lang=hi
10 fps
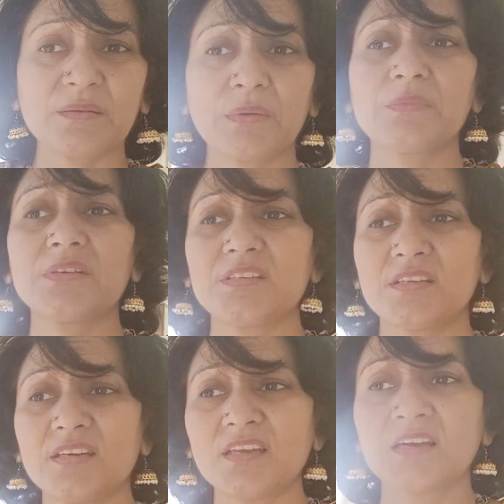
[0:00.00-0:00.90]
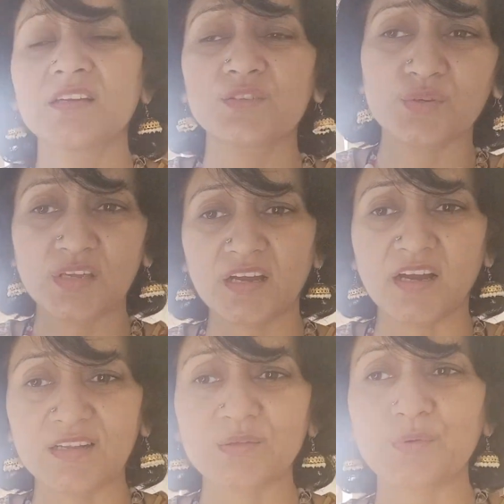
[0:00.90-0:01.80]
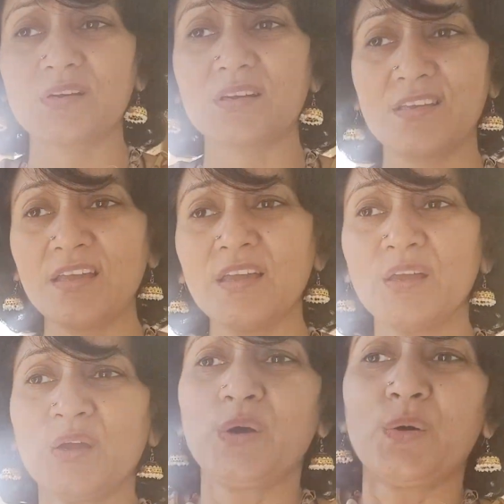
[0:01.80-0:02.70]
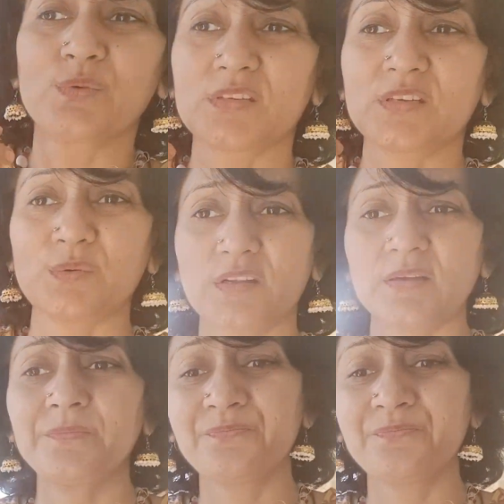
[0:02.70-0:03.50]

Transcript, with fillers: मम्मी जी की जो ये हालत हो रखी है उसे उन्हें